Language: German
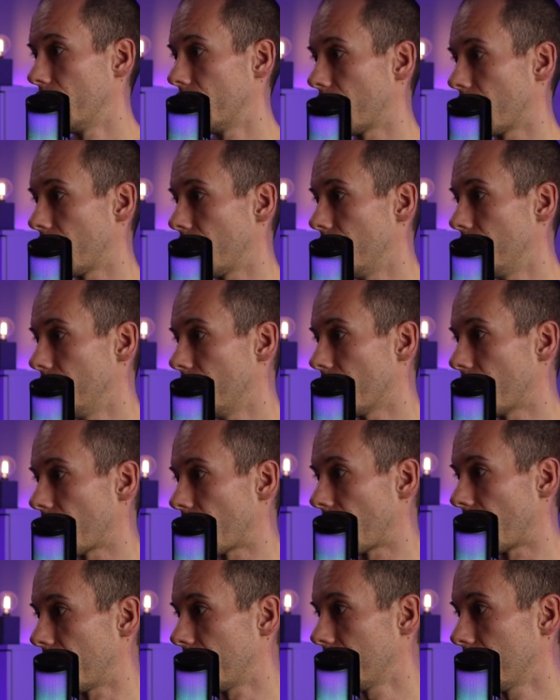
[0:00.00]
da gehen wir
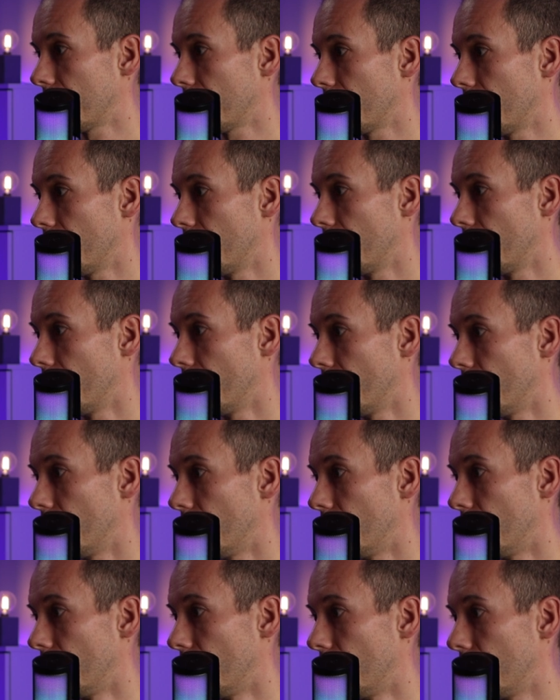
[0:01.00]
rein
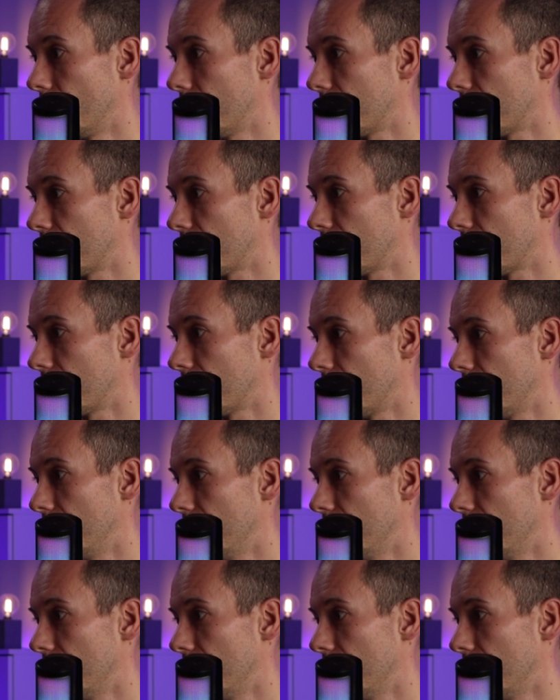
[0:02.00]
und